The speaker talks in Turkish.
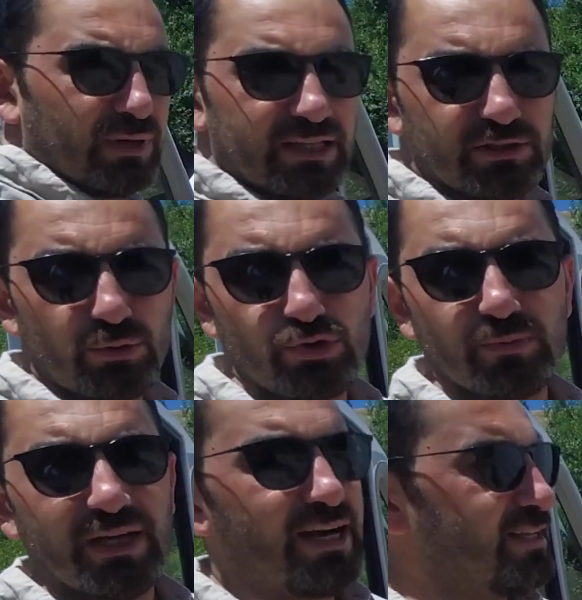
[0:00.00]
Malatya
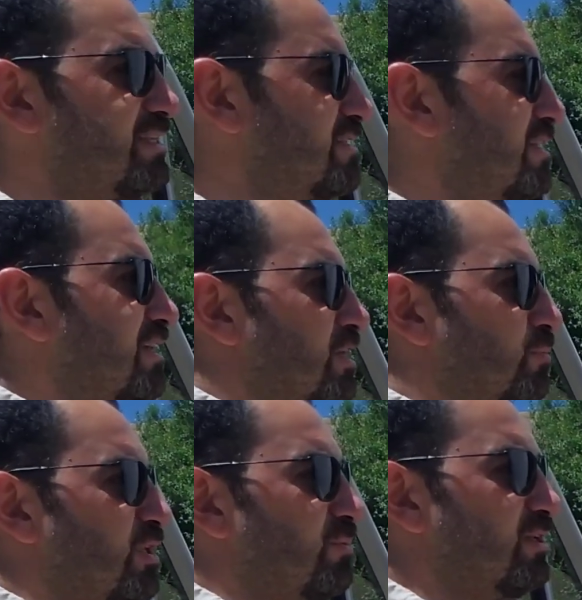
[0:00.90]
küçük bir yer. Herkes
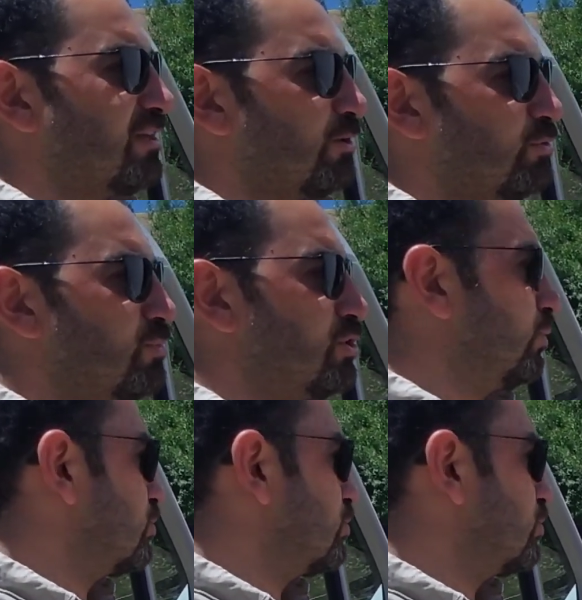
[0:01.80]
birbirini tanıyor. Bir şey